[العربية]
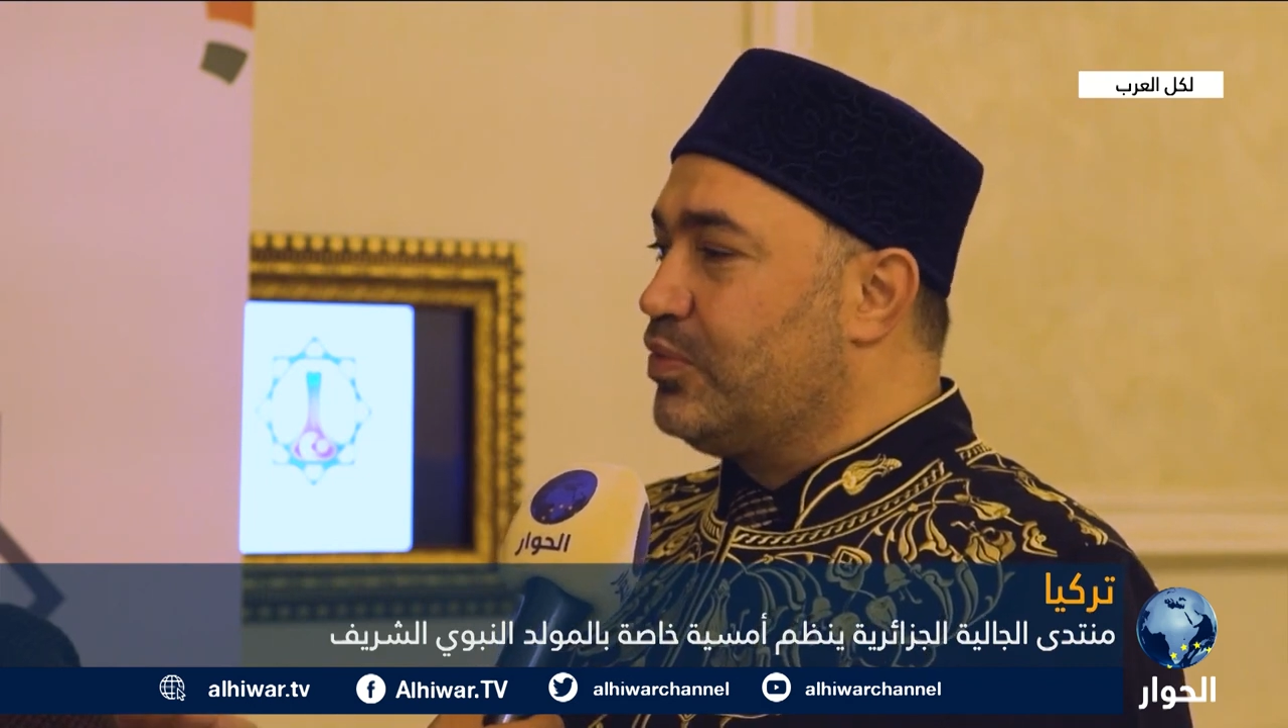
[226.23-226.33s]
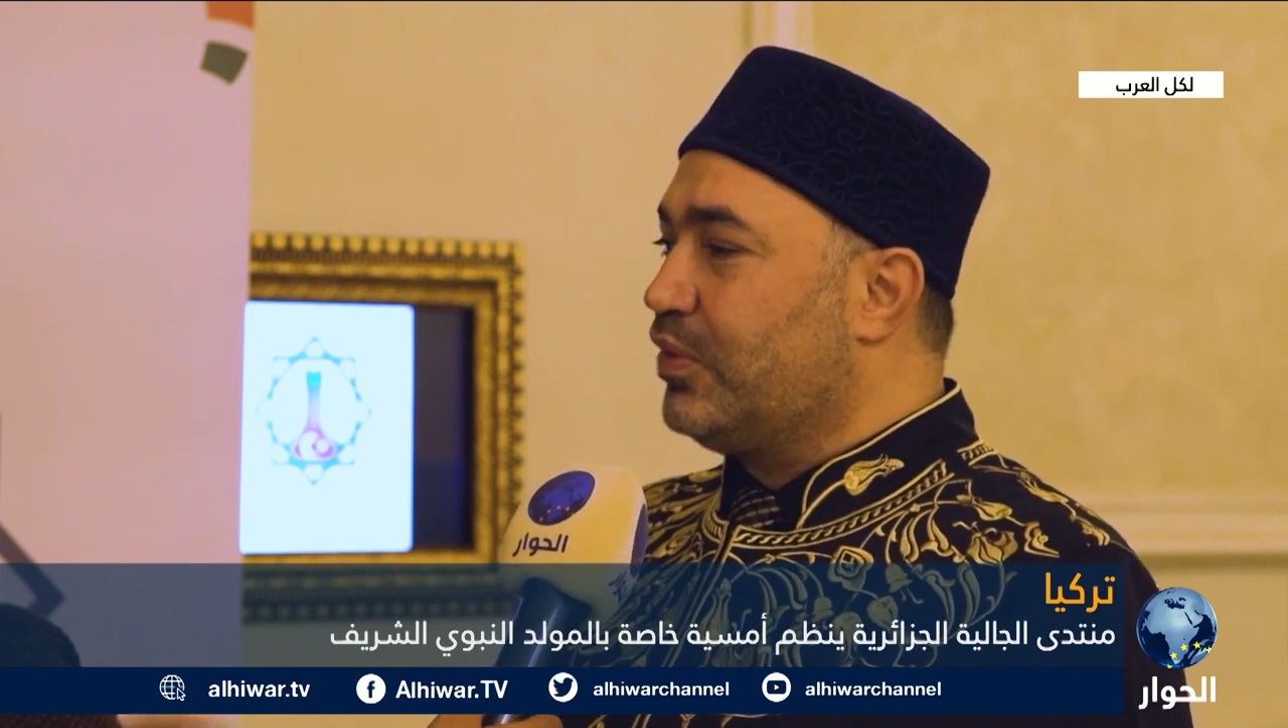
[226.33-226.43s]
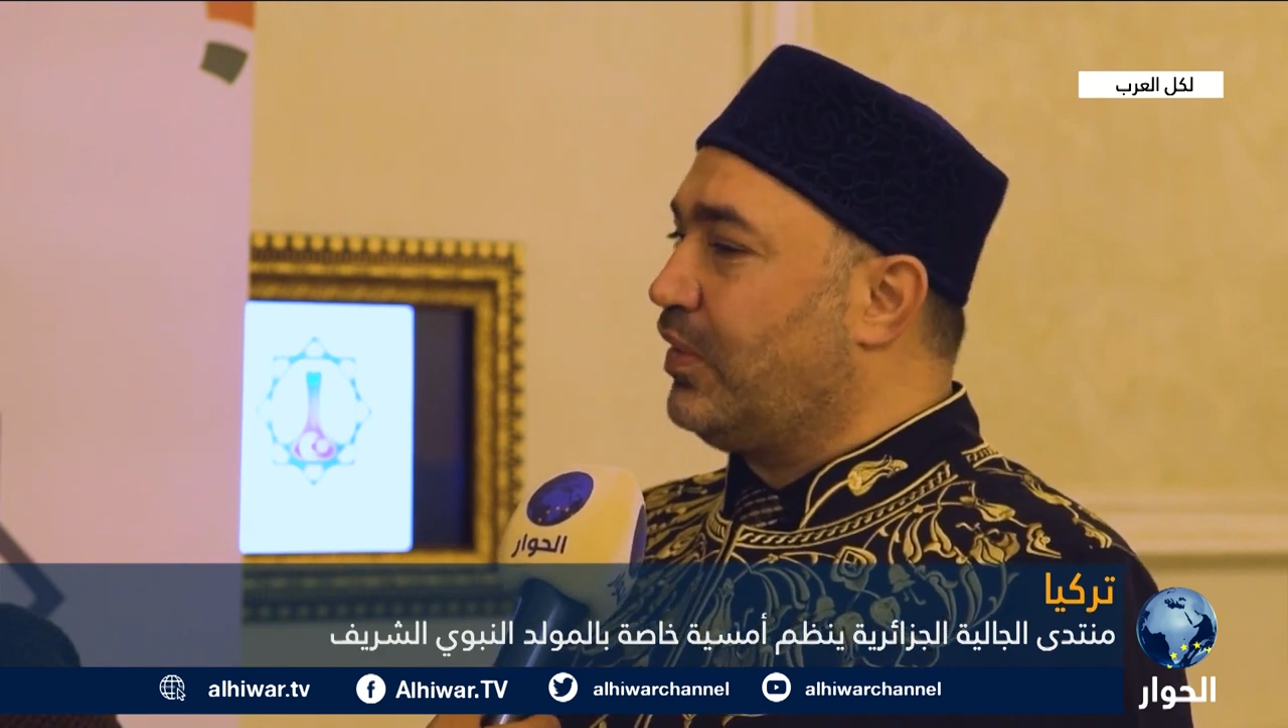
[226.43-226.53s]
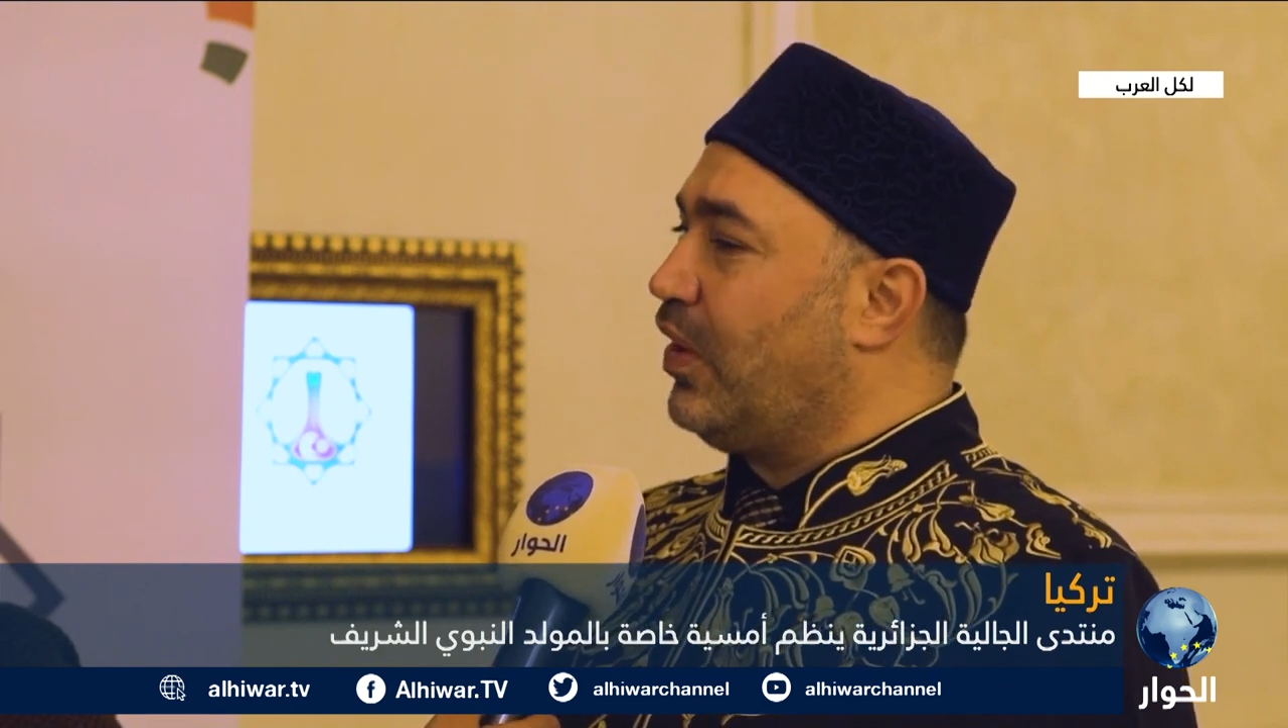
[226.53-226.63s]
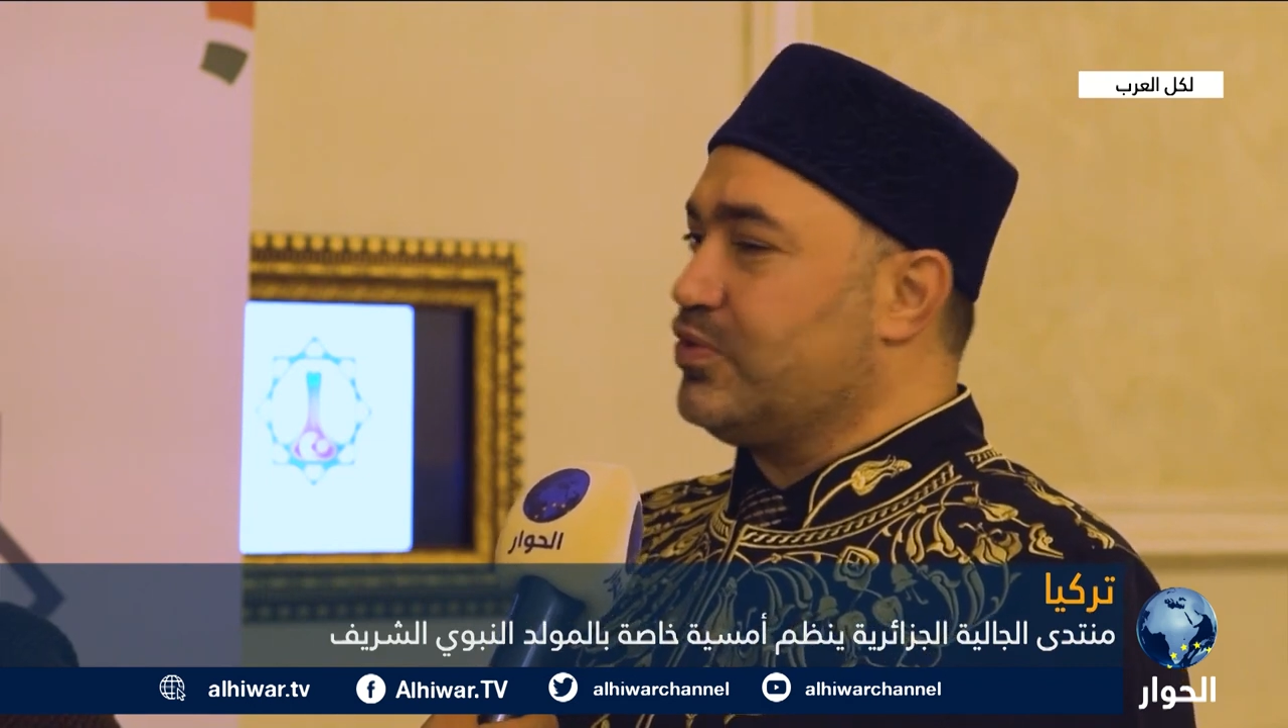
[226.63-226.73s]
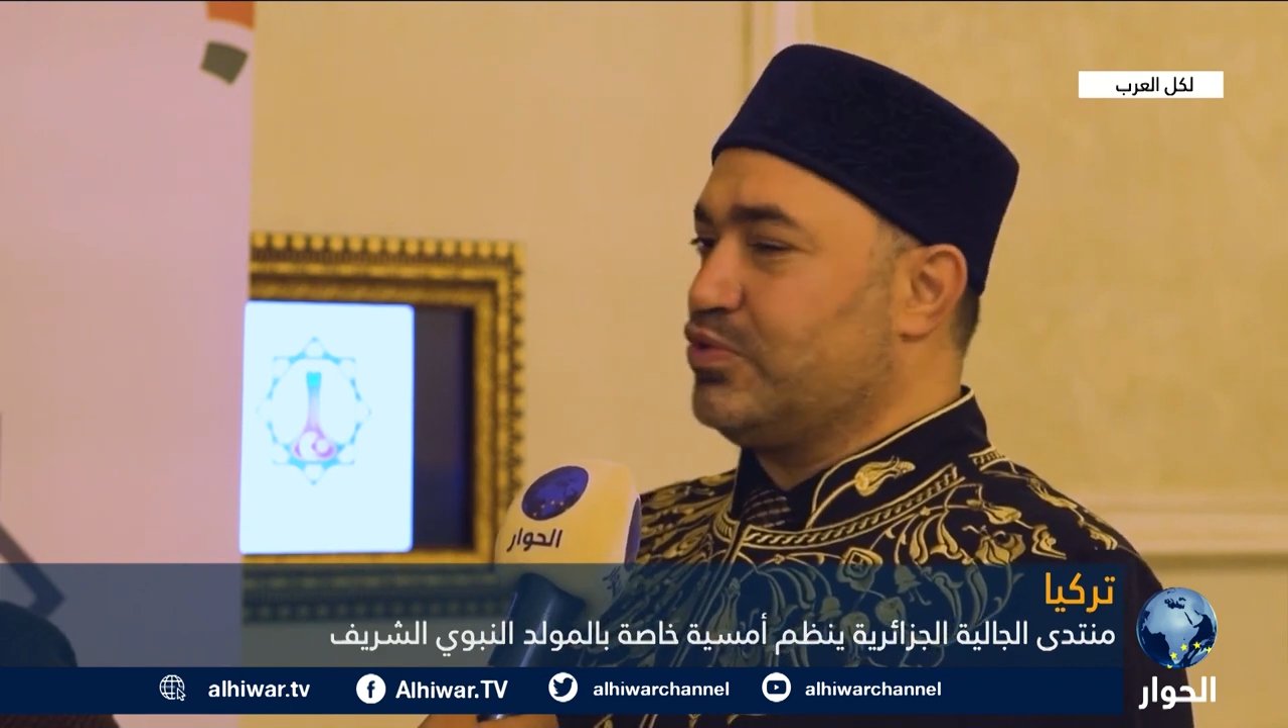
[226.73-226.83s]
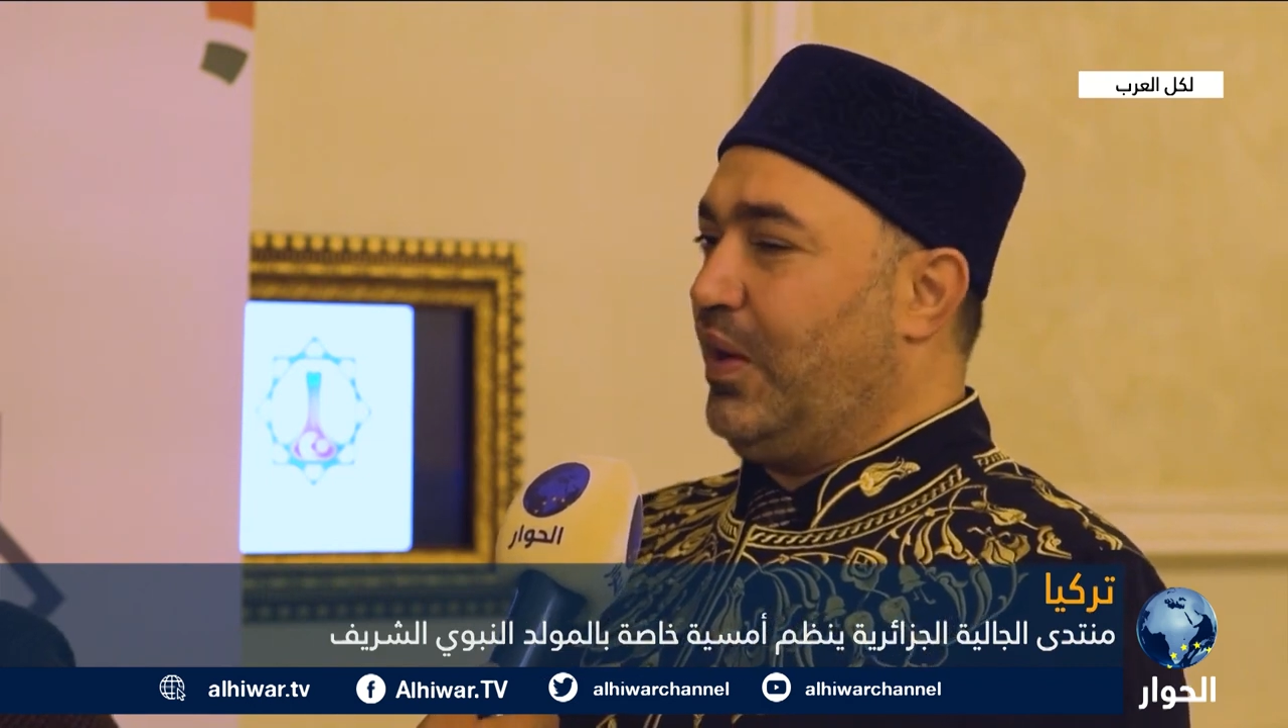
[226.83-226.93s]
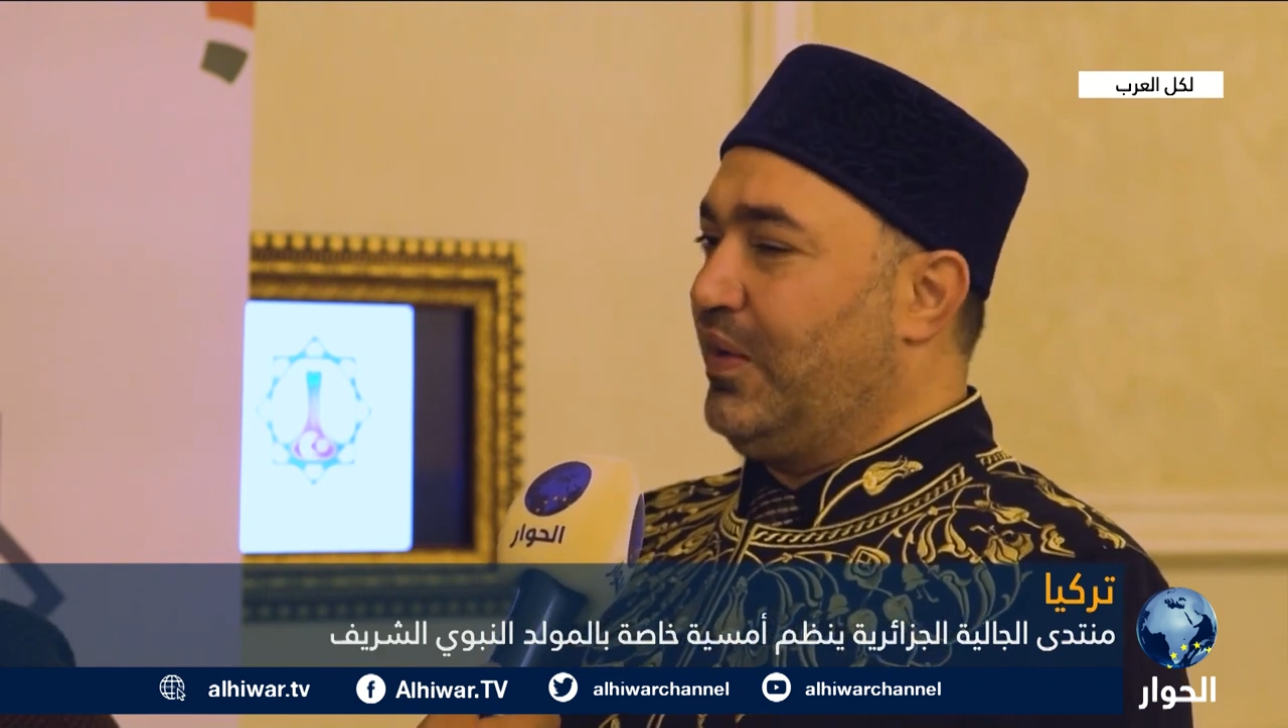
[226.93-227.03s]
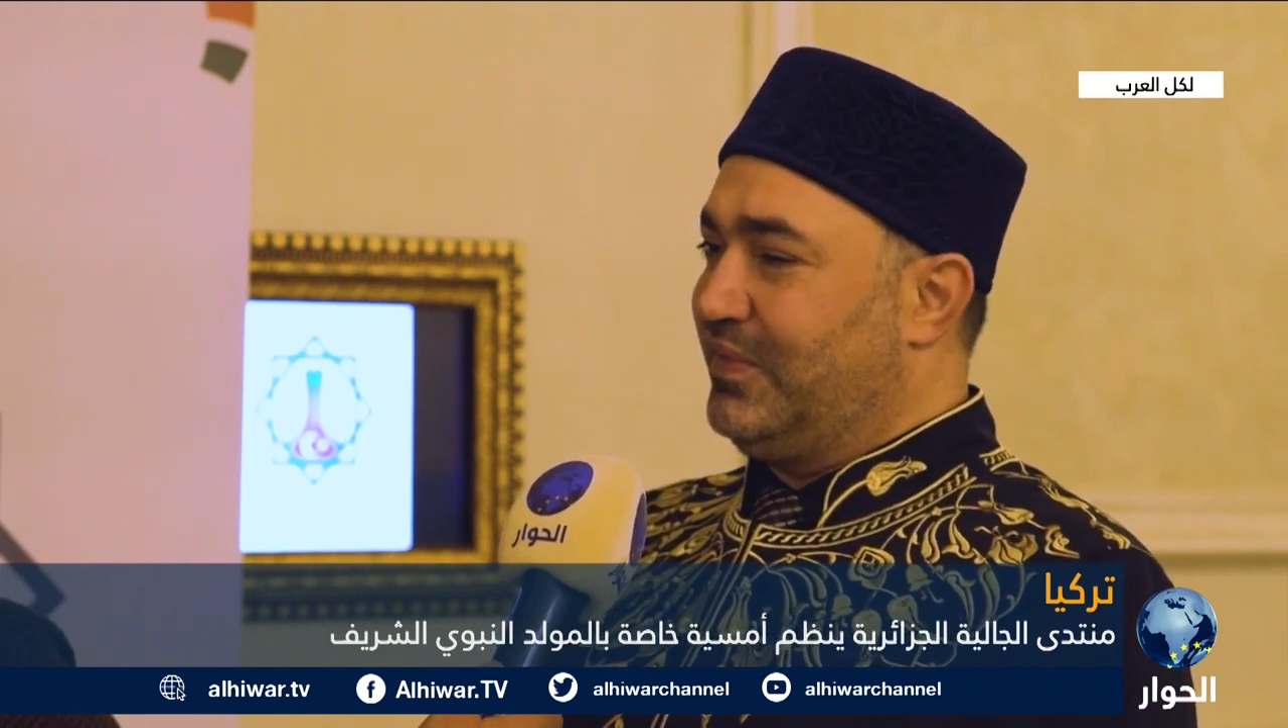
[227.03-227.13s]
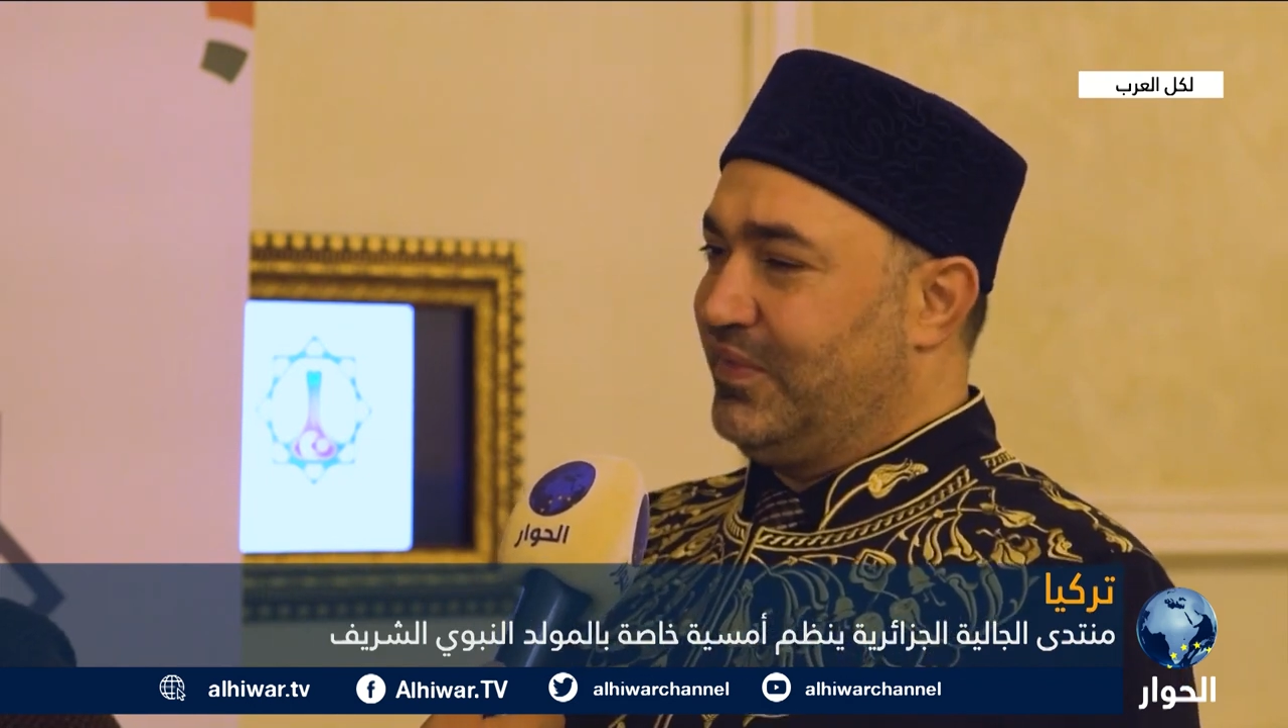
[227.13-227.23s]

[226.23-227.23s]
وتتخذه عيد.